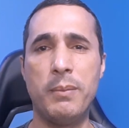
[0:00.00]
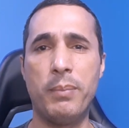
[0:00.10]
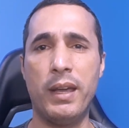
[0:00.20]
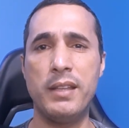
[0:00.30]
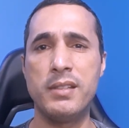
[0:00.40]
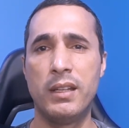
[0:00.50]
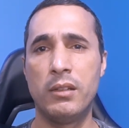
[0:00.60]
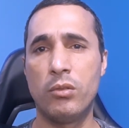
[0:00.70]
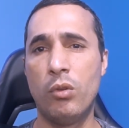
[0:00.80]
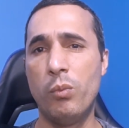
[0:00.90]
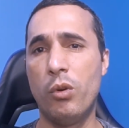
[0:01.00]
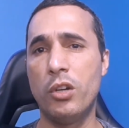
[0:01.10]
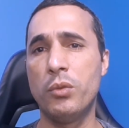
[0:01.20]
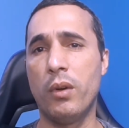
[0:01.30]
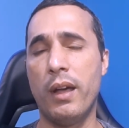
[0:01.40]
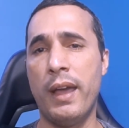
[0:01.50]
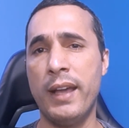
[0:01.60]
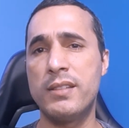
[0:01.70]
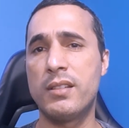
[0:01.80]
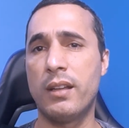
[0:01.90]
Pass com o modo
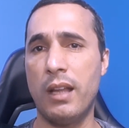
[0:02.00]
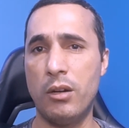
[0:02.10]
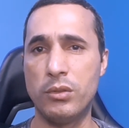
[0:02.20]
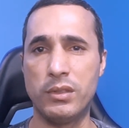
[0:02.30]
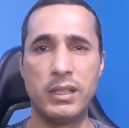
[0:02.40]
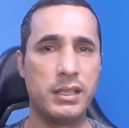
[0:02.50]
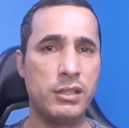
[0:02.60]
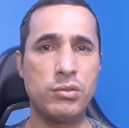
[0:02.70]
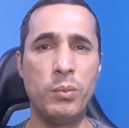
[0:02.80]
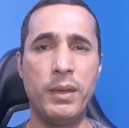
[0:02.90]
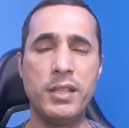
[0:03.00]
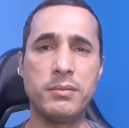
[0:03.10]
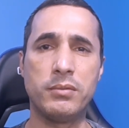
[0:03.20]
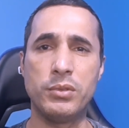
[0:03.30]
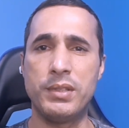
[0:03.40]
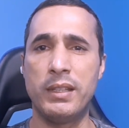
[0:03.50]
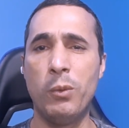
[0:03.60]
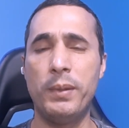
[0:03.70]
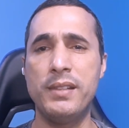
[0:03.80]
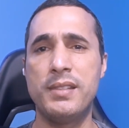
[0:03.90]
xCloud. Isso mesmo, você não
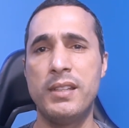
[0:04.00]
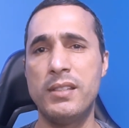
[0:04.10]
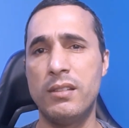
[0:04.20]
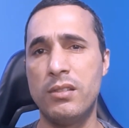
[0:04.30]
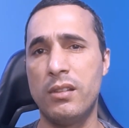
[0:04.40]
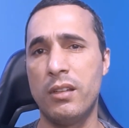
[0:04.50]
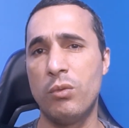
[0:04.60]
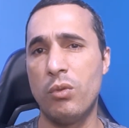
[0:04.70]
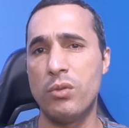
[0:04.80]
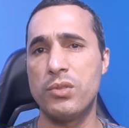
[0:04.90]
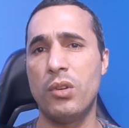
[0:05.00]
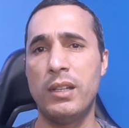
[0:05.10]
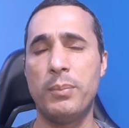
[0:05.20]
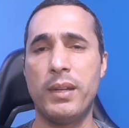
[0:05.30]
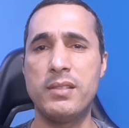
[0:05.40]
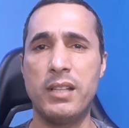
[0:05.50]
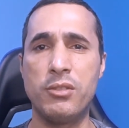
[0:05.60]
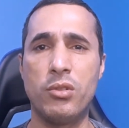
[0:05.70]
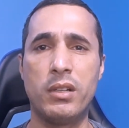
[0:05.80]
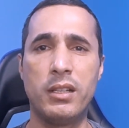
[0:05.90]
precisa de ter o console para estar
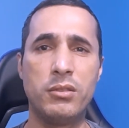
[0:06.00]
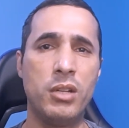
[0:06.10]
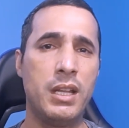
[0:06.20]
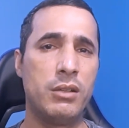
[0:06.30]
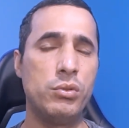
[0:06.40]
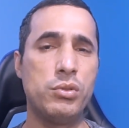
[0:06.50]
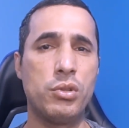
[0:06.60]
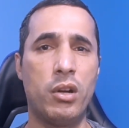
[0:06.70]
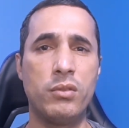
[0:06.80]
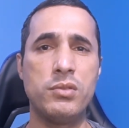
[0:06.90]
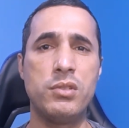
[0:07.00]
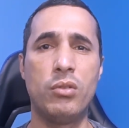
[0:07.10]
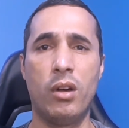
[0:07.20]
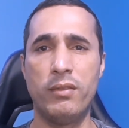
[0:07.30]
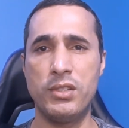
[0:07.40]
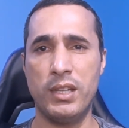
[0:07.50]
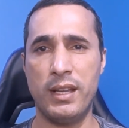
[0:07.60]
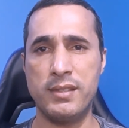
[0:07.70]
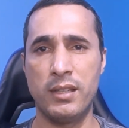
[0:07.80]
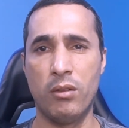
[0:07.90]
jogando os jogos de nova
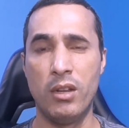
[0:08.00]
geração.